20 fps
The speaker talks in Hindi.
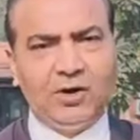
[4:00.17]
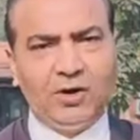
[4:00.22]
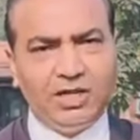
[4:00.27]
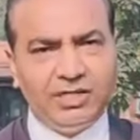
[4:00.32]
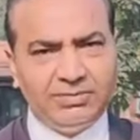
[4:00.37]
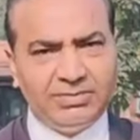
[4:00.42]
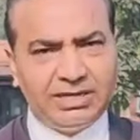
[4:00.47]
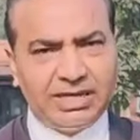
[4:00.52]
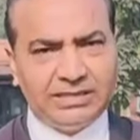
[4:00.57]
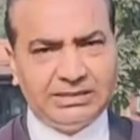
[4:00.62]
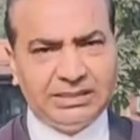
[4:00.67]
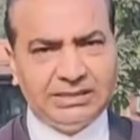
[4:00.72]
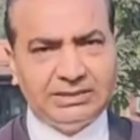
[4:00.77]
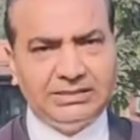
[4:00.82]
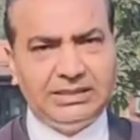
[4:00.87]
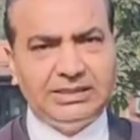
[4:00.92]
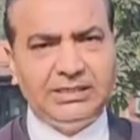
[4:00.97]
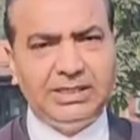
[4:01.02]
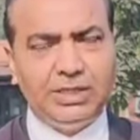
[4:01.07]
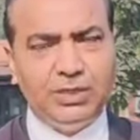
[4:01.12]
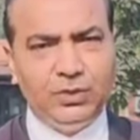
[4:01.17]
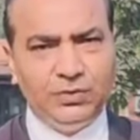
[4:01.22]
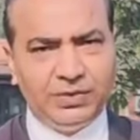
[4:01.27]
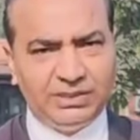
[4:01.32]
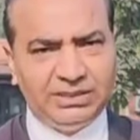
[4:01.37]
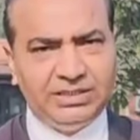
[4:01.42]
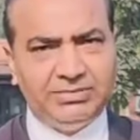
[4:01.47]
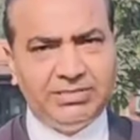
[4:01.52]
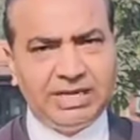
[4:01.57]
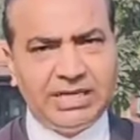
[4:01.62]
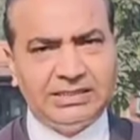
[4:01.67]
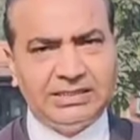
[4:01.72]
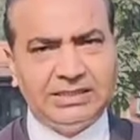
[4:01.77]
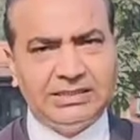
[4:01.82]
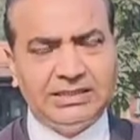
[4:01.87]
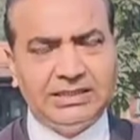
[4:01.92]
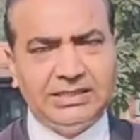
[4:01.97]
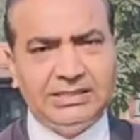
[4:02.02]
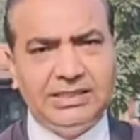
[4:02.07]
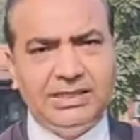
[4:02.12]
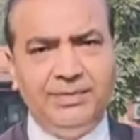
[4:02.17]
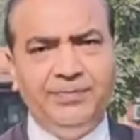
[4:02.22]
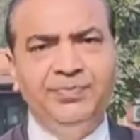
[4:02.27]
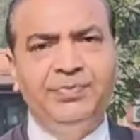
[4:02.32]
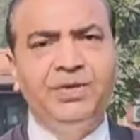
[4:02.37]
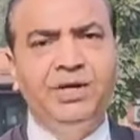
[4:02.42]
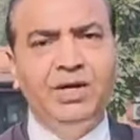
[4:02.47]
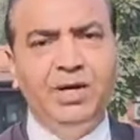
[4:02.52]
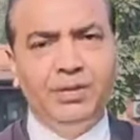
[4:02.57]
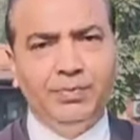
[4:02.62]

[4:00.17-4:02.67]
थे कॉलेज बना सकते थे यूनिवर्सिटी बना सकते थे